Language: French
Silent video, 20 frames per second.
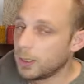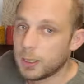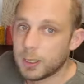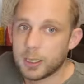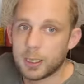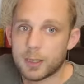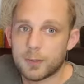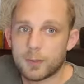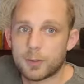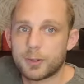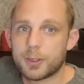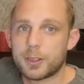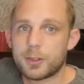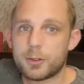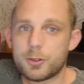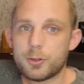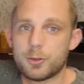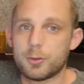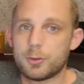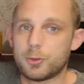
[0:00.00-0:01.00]
Et l'avantage
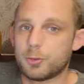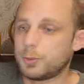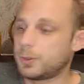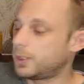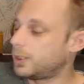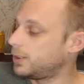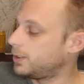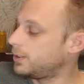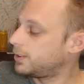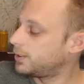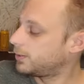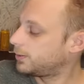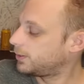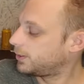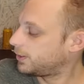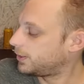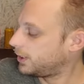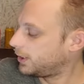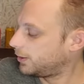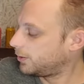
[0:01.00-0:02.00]
de YouTube Kids,
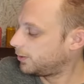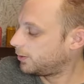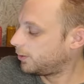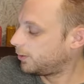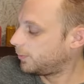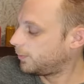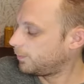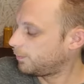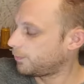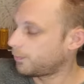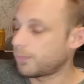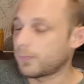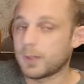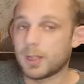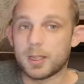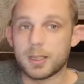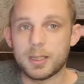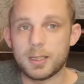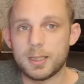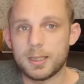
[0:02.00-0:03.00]
c'est que
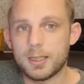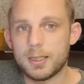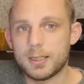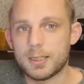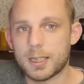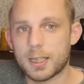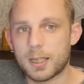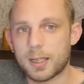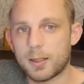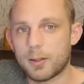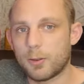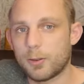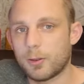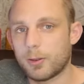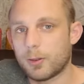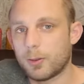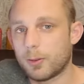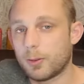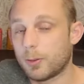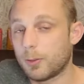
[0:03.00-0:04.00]
il n'y a
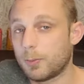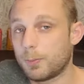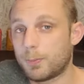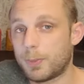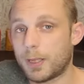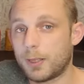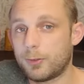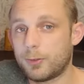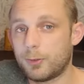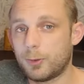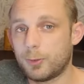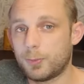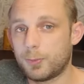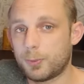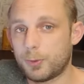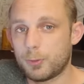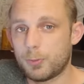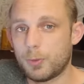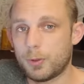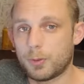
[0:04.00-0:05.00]
euh, pas de
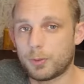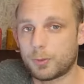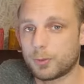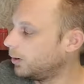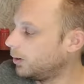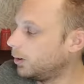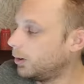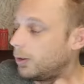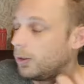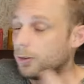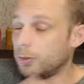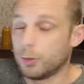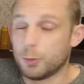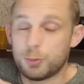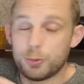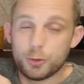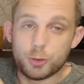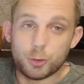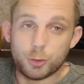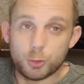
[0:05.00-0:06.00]
pub. De
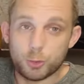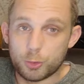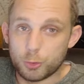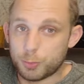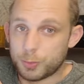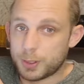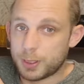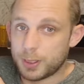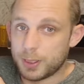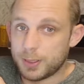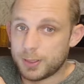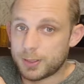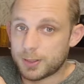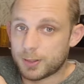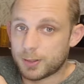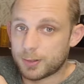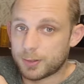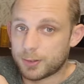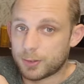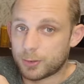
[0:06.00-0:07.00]
plus, sur YouTube Kids,
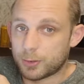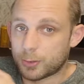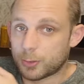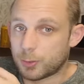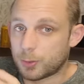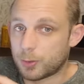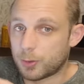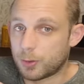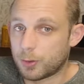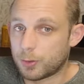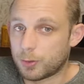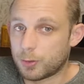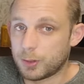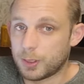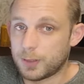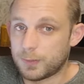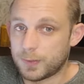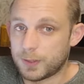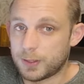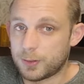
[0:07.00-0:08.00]
euh, ce sont euh, que
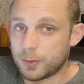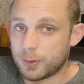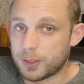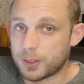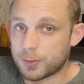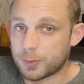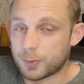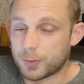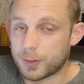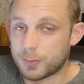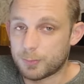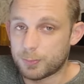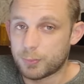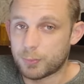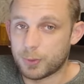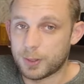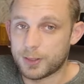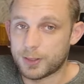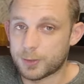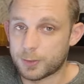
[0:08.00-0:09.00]
des vidéos qui sont faites
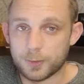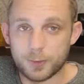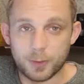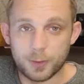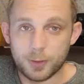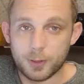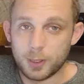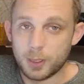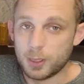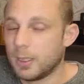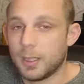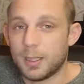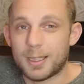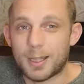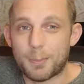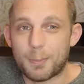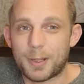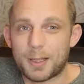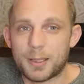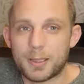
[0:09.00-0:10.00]
pour les enfants. Il n'y
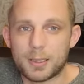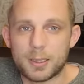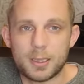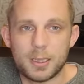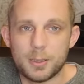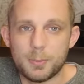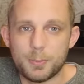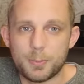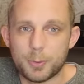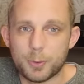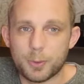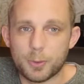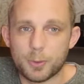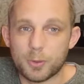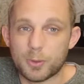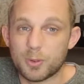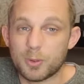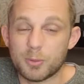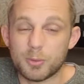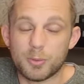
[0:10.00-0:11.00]
a pas de clip
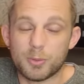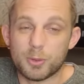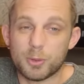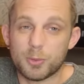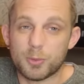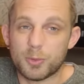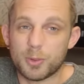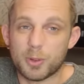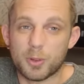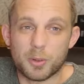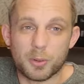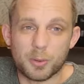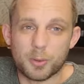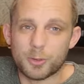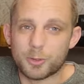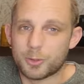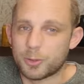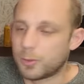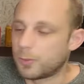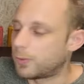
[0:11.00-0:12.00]
euh, de
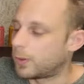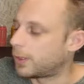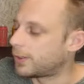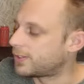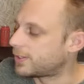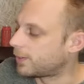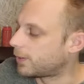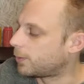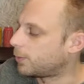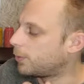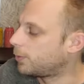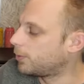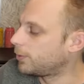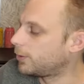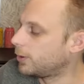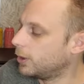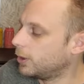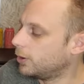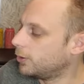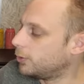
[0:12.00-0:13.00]
violence, voilà, c'est vraiment
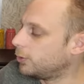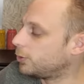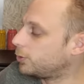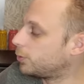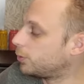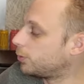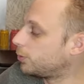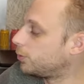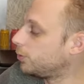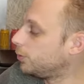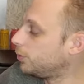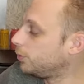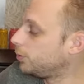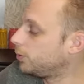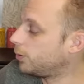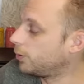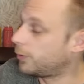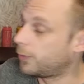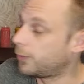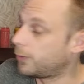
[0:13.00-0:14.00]
du contenu
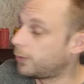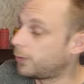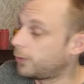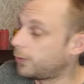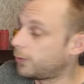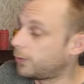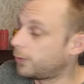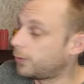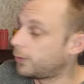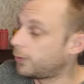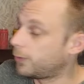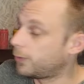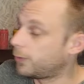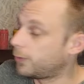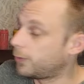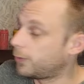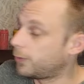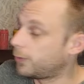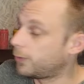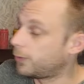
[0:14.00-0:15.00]
que fait que
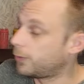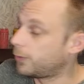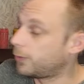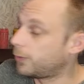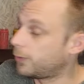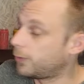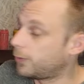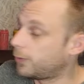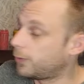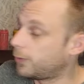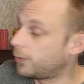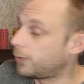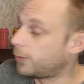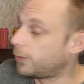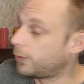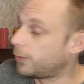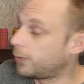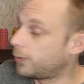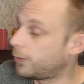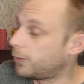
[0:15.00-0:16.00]
pour les enfants
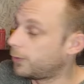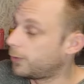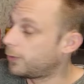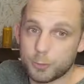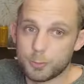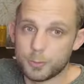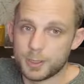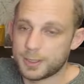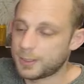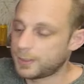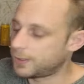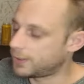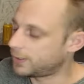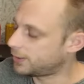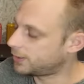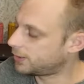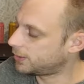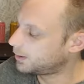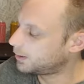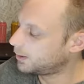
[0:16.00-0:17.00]
et sans
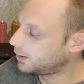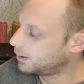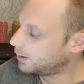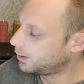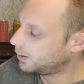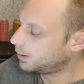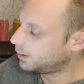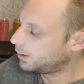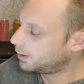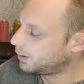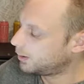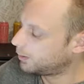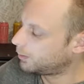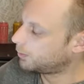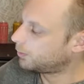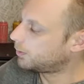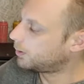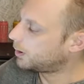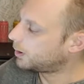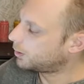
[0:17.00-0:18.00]
publicité.
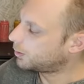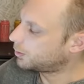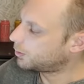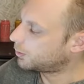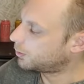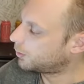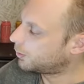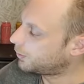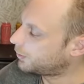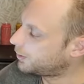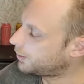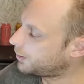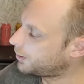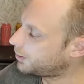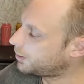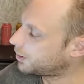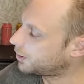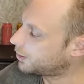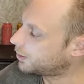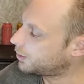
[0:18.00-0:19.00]
Donc là, je suis en train de
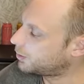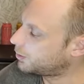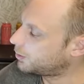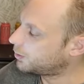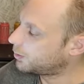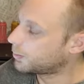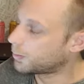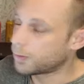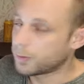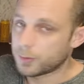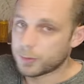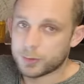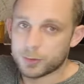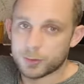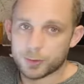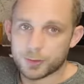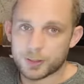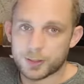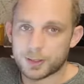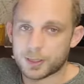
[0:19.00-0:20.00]
télécharger justement
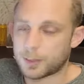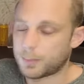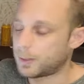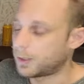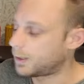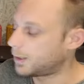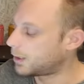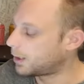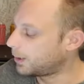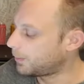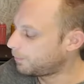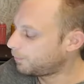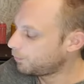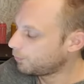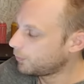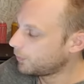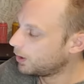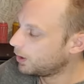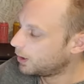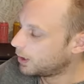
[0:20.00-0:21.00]
sur cette tablette-là.
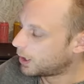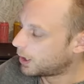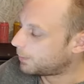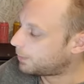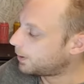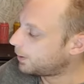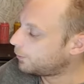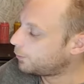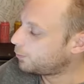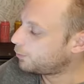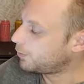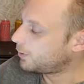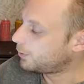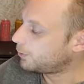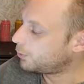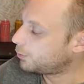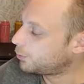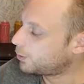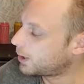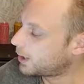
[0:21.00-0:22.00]
Après, vous pouvez
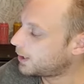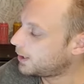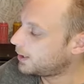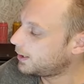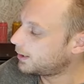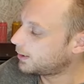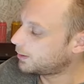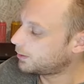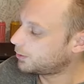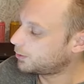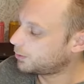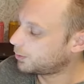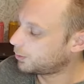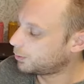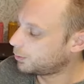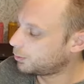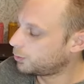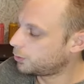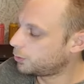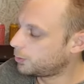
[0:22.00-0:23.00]
toujours aller hein, sur
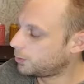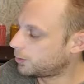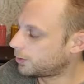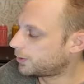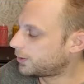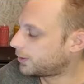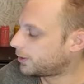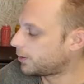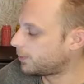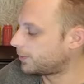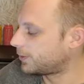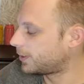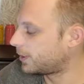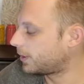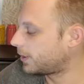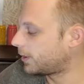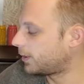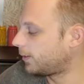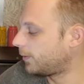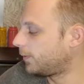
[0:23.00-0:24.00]
YouTube quand c'est comme
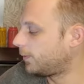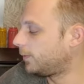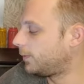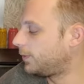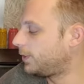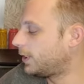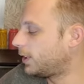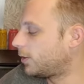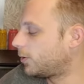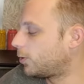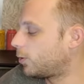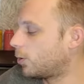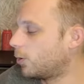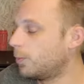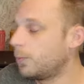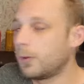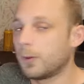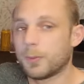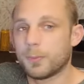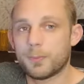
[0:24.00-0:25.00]
ça, hein, via
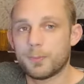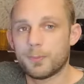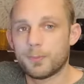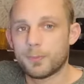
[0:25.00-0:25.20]
Chrome.